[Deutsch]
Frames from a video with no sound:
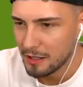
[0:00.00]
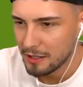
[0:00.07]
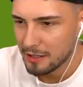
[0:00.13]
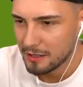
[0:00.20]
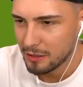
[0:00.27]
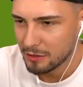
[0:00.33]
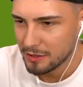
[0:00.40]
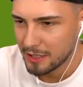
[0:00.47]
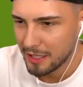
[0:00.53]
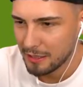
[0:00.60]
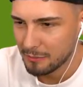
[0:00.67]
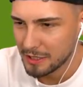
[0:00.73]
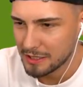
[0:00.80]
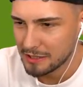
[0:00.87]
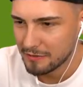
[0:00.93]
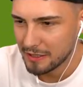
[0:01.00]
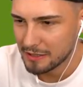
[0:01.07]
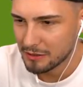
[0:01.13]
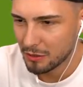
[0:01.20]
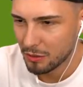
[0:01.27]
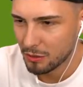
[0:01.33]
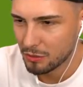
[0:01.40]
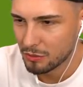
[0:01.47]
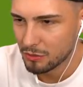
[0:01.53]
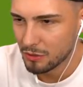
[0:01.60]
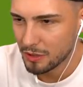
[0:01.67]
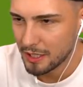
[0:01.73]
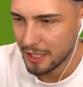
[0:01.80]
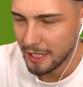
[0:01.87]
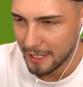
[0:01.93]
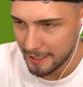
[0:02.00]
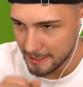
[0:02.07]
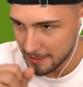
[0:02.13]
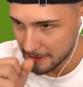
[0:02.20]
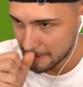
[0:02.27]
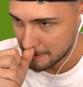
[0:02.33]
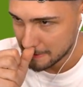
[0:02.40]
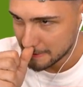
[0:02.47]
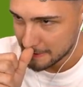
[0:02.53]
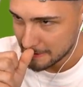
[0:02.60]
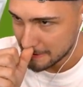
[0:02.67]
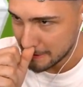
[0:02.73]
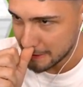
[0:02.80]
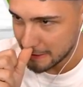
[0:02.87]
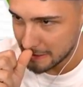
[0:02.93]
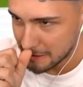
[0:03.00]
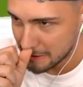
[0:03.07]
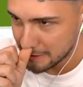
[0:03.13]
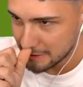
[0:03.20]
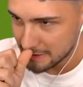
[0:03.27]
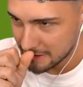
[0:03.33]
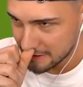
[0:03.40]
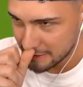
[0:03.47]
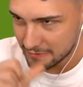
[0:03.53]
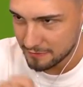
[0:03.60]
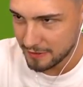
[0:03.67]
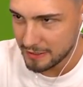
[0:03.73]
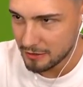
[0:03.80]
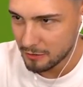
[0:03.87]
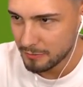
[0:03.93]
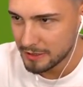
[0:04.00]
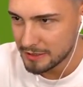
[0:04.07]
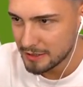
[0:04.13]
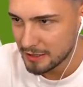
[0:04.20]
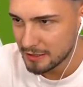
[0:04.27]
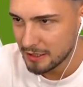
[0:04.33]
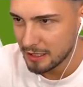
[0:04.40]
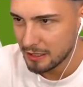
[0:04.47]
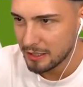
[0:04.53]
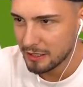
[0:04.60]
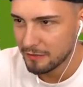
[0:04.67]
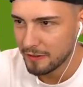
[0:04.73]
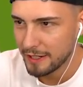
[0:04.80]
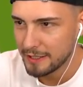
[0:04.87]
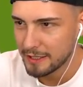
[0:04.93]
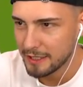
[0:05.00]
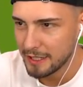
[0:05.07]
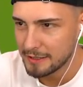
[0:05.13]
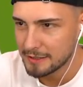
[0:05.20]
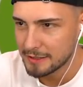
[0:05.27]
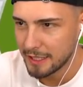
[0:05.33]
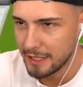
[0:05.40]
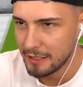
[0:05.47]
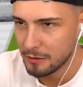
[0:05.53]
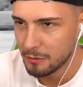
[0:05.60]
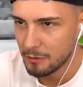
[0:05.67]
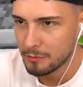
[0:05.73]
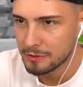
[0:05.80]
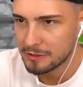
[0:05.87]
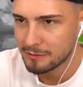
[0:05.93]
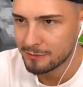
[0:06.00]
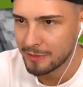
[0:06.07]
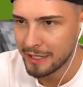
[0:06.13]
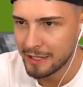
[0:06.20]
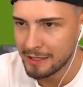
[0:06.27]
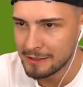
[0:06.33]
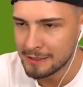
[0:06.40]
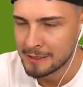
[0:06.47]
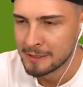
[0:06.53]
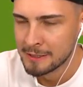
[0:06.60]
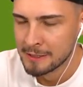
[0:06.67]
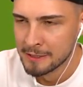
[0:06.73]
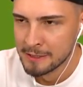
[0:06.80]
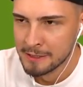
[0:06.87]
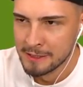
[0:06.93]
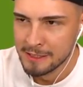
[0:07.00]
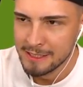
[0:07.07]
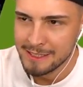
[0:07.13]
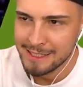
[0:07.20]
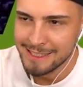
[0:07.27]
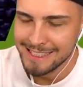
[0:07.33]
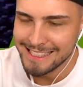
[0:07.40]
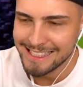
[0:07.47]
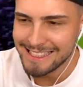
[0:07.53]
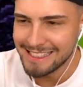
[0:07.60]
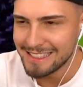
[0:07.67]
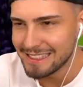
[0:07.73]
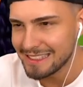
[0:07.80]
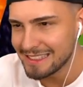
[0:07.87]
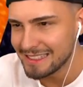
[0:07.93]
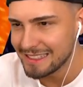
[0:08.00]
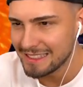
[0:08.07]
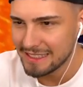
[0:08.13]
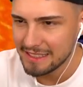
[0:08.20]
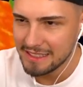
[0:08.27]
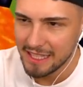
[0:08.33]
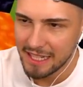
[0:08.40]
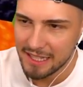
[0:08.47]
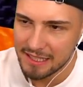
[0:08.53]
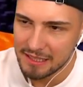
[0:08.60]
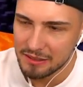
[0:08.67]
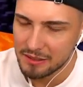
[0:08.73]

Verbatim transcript: genau, trink ein bisschen was. Oh, okay. Ja, es ist vielleicht noch ein bisschen. Ja, okay, weiter geht's. Trink noch mal ein bisschen mehr. Ja, ja,